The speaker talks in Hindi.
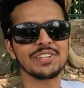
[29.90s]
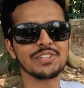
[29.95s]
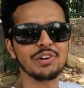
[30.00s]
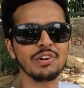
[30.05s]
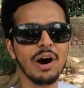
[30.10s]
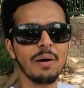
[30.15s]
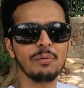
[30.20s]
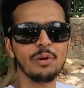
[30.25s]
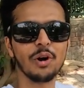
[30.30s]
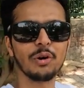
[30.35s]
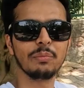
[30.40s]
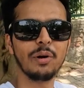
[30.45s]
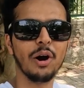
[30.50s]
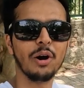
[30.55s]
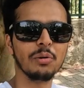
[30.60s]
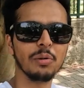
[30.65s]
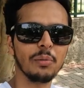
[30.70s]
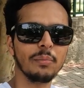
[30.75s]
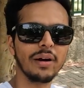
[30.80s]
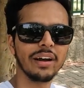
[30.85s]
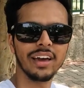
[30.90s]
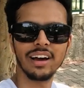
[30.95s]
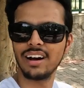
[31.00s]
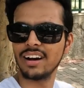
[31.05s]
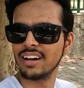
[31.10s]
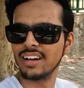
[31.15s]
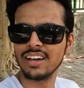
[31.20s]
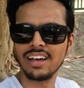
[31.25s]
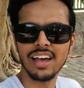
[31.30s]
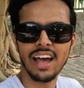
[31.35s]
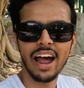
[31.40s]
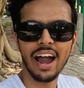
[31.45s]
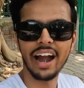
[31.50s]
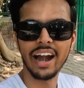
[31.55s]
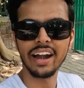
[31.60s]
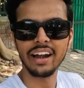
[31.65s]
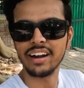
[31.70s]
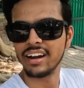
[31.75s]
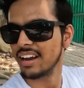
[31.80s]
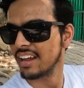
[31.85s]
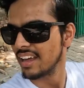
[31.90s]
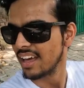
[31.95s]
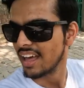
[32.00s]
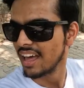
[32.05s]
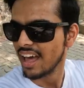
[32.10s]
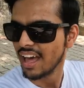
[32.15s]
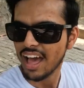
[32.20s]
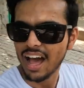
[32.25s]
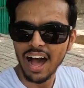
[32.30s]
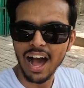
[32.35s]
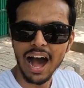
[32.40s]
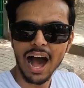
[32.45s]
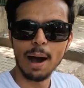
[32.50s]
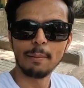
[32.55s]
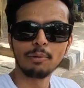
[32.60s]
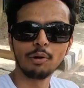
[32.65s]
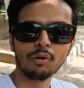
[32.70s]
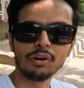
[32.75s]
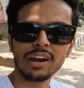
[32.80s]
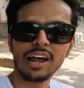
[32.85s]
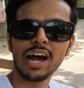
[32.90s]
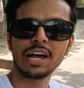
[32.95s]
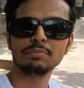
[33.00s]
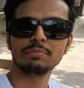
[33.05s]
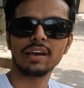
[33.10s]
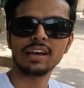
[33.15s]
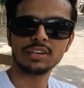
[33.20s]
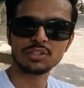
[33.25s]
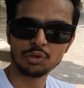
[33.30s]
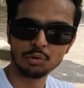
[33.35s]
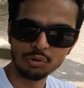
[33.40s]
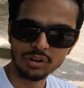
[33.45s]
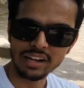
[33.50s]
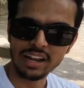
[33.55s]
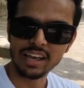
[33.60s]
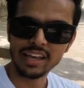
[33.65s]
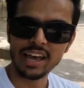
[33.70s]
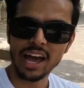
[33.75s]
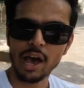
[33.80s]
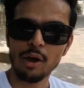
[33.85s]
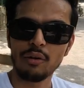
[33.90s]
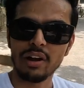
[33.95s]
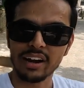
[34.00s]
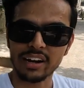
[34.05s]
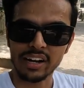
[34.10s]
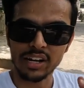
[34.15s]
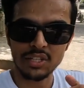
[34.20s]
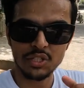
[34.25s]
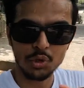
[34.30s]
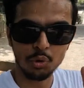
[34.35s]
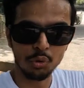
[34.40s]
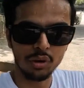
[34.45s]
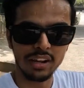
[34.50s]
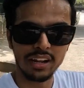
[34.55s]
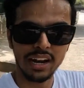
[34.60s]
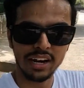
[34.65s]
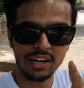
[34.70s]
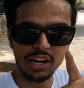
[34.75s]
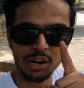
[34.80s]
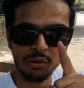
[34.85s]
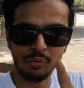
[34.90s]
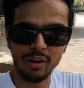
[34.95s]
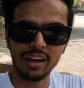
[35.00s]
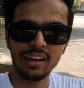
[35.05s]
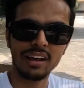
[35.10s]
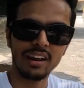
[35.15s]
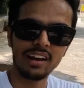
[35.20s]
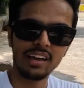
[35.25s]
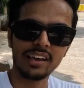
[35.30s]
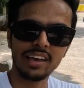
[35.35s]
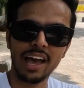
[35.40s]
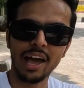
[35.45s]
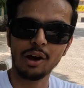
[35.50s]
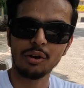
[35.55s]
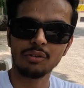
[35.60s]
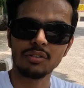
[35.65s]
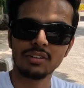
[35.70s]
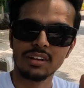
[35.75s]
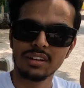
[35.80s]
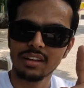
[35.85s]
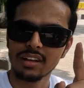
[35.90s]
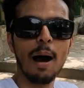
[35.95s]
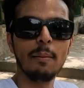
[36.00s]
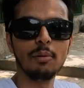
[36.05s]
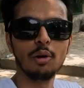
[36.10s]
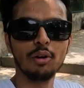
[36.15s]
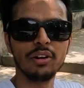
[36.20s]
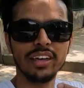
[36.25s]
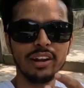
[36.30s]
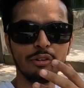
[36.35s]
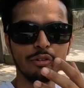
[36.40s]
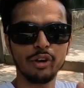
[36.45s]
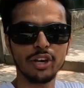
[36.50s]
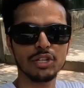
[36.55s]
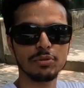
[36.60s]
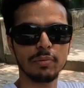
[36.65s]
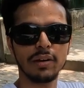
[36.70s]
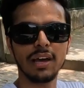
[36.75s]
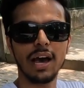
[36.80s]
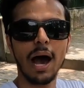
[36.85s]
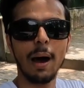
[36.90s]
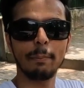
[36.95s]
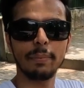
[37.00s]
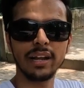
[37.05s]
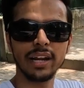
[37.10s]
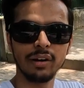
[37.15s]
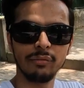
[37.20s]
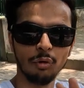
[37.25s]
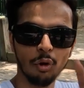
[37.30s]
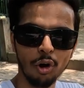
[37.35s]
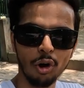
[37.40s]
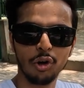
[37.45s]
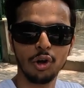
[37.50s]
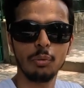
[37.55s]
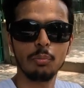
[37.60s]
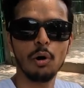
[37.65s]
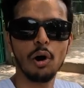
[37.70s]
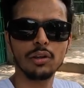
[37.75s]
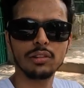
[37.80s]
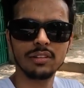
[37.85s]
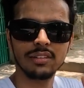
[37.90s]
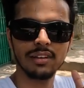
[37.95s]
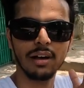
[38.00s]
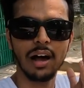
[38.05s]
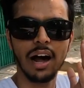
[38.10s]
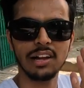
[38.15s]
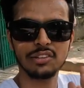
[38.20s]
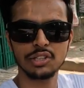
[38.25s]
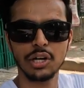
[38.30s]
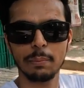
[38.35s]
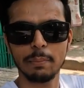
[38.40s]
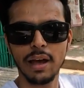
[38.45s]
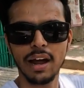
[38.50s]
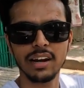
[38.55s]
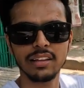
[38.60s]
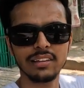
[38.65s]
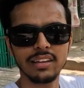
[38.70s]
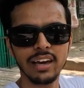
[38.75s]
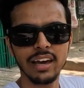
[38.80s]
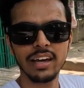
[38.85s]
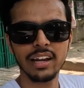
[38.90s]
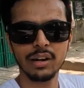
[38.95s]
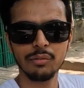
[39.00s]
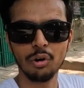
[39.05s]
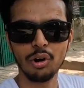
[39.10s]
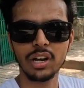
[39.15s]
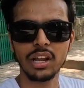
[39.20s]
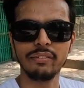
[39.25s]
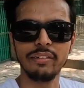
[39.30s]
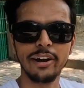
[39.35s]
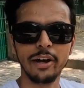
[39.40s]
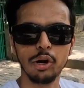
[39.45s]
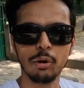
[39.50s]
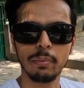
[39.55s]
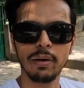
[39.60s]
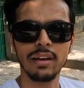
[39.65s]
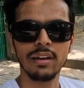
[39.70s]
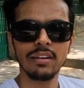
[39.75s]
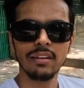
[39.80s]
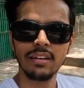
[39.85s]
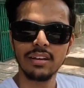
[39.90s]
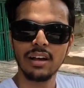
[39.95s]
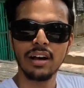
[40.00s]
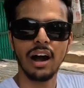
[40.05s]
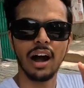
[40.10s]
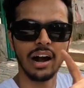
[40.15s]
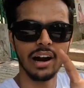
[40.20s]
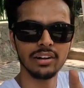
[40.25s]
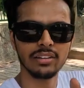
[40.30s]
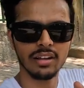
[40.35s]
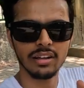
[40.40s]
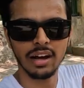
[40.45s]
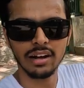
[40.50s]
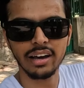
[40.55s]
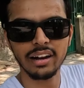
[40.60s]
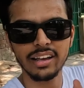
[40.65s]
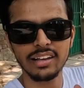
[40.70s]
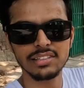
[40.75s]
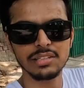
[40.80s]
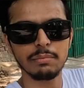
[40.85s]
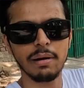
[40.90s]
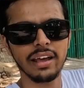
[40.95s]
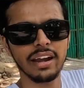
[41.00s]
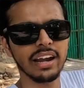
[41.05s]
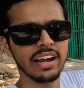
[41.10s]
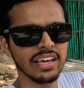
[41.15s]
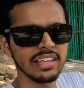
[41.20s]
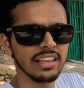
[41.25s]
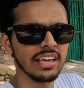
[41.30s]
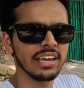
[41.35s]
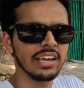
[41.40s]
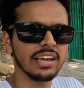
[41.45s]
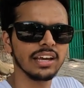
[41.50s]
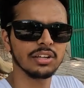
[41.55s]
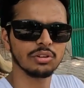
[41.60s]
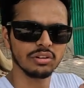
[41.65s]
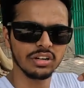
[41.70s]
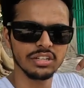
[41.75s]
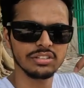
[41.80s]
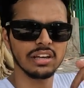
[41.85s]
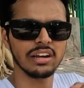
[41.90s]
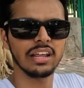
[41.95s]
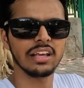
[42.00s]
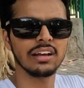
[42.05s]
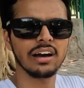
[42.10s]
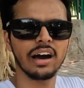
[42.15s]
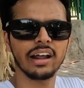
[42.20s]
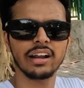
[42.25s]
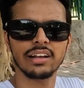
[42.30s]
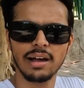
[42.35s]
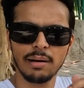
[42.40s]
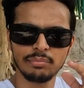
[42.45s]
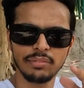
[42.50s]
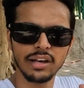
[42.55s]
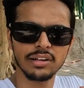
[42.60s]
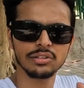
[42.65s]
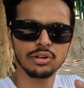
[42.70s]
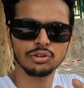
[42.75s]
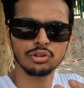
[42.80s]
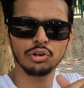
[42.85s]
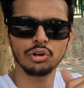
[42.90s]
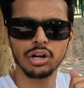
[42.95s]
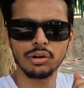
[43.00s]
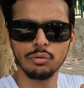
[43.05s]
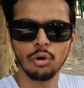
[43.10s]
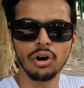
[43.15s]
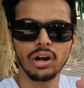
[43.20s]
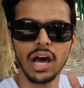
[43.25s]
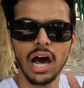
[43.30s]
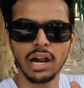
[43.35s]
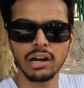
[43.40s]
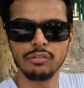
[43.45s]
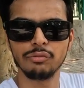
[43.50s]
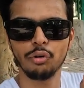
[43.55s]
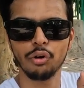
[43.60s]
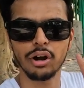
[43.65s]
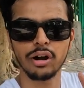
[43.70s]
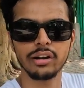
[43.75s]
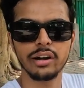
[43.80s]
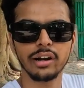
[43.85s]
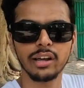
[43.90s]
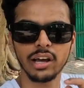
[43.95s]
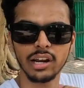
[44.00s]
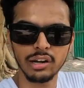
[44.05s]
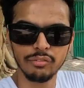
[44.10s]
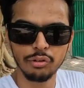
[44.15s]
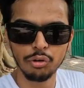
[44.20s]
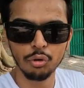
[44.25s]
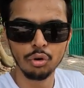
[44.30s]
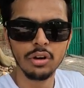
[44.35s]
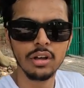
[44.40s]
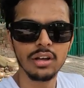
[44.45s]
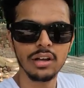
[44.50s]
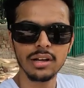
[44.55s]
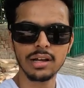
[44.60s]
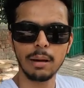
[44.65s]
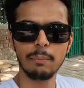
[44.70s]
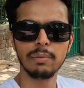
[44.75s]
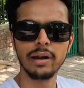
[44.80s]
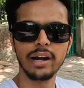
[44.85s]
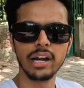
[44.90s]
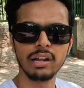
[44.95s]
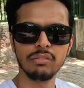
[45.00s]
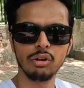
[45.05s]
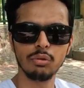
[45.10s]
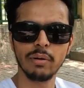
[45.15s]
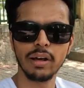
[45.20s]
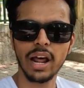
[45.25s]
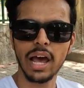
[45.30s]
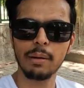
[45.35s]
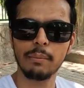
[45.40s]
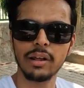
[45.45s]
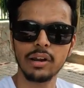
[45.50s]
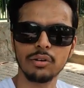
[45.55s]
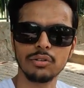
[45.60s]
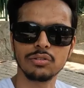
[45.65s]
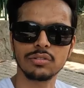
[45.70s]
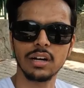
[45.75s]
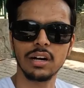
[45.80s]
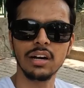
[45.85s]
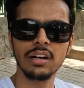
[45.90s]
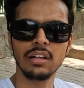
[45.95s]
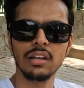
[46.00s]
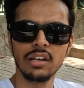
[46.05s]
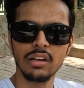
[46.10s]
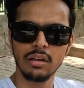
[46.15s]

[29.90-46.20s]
कैसे हो आप लोग मैं हूँ तो बढ़िया एंड आप लोगों के लिए आज मैं एक स्कूटी लेके आया हूँ इलेक्ट्रिक स्कूटी इलेक्ट्रिक व्हीकल लेके आया हूँ आप लोगों की रिक्वेस्ट पे आपने रिवोल्ट को बहुत अच्छा प्यार दिया है रिवोल्ट की वीडियो पे अगर अगर किसी भाई ने नहीं देखी है तो नीचे लिंक आ रहा है आप देख सकते हो रिवोल्ट आर ई का रिव्यू कम्प्लीट रिव्यू बनाया मैंने उसका